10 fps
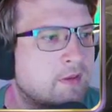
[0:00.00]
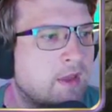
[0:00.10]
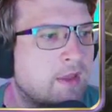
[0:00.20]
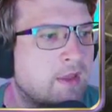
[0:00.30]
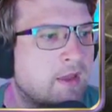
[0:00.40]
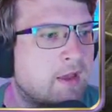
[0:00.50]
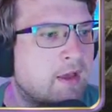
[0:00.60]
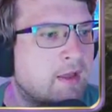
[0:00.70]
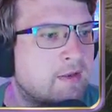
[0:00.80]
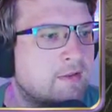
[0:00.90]
Ja,
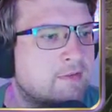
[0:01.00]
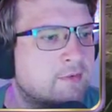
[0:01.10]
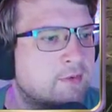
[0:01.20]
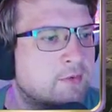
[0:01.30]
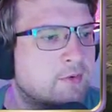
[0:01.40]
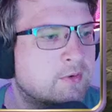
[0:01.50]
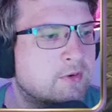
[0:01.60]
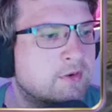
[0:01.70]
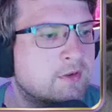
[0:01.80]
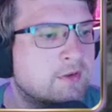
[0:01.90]
ja, nicht so.
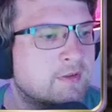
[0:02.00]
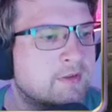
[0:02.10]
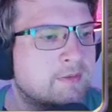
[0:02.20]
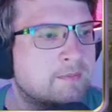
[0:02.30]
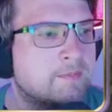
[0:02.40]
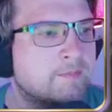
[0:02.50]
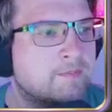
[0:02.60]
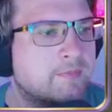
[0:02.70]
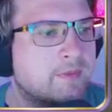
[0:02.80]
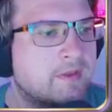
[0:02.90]

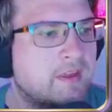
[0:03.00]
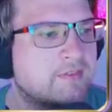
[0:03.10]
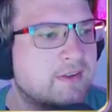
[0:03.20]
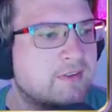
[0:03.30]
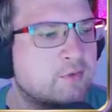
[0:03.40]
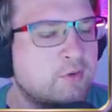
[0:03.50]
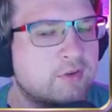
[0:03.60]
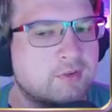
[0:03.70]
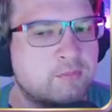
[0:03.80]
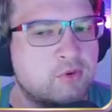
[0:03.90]
Erst wenn das Ach, grüne
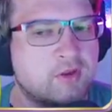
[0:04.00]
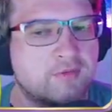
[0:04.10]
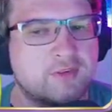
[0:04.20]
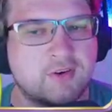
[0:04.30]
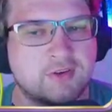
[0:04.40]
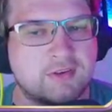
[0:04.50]
Symbol auftaucht.